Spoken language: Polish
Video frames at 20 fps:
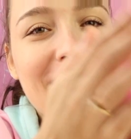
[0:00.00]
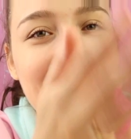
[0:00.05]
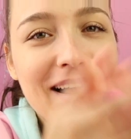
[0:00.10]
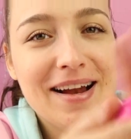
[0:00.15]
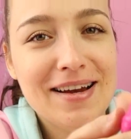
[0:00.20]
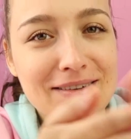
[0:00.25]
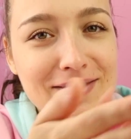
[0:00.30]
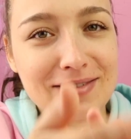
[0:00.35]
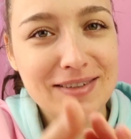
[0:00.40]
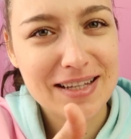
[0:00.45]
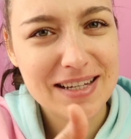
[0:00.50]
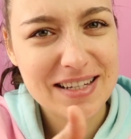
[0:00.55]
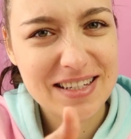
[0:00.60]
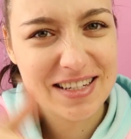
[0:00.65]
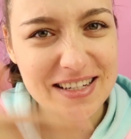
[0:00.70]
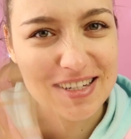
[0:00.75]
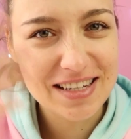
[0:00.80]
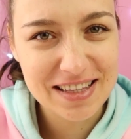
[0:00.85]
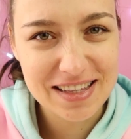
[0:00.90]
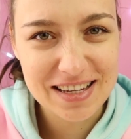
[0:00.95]
ale widać, że
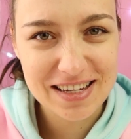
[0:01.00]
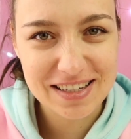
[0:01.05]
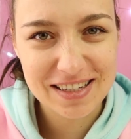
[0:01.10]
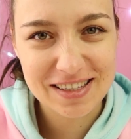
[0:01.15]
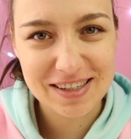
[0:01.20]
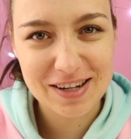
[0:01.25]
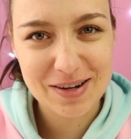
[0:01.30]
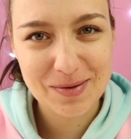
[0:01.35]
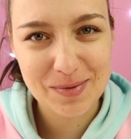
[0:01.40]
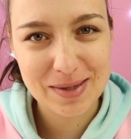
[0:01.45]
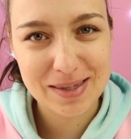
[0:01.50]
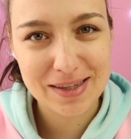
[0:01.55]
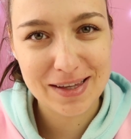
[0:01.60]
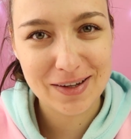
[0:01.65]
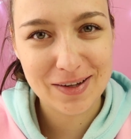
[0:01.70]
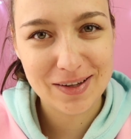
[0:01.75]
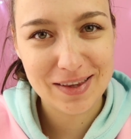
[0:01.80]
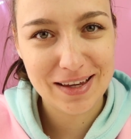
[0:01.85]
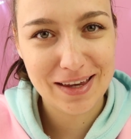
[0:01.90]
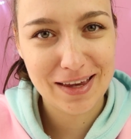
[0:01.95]
nie da się zrobić
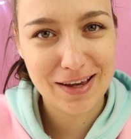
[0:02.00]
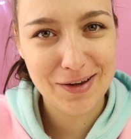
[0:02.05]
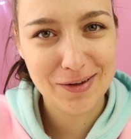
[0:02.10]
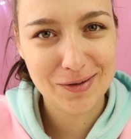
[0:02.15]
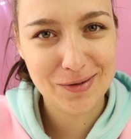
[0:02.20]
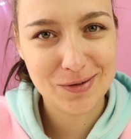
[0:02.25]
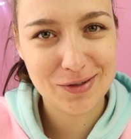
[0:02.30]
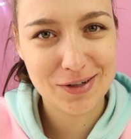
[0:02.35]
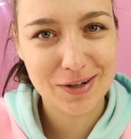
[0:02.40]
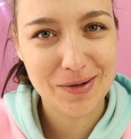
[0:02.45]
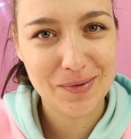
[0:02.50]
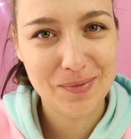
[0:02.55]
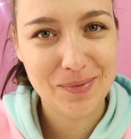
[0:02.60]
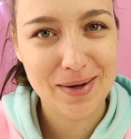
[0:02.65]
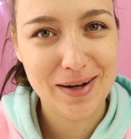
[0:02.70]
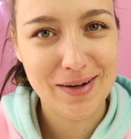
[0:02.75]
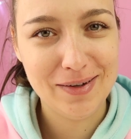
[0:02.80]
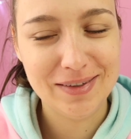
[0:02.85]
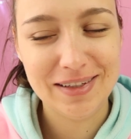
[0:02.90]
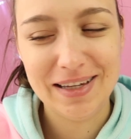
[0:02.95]
tego takiego dużego
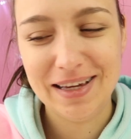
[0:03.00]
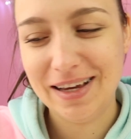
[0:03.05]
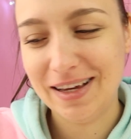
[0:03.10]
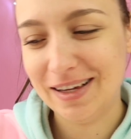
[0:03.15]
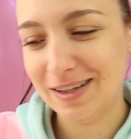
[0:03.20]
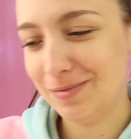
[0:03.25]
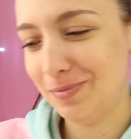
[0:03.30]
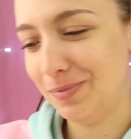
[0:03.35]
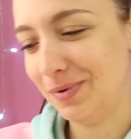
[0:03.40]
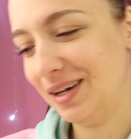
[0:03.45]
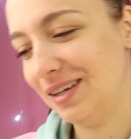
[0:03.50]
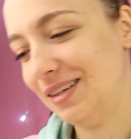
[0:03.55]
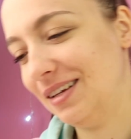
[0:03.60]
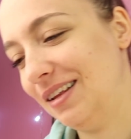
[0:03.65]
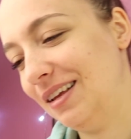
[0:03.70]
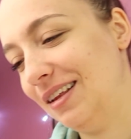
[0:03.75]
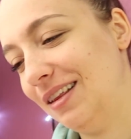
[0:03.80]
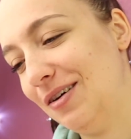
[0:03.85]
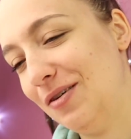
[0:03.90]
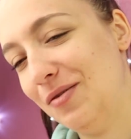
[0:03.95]
balona, jak jest
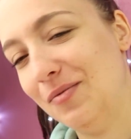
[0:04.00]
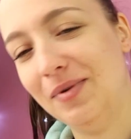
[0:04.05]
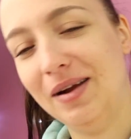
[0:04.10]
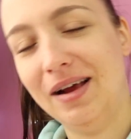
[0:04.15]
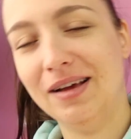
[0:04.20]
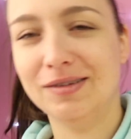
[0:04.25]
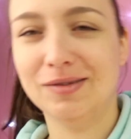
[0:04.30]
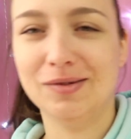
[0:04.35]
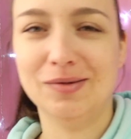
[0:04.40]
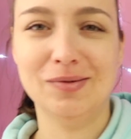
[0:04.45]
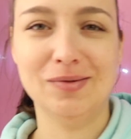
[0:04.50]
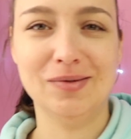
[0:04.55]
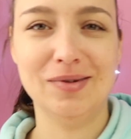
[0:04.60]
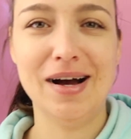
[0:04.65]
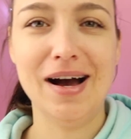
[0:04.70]
pokazane na obrazku.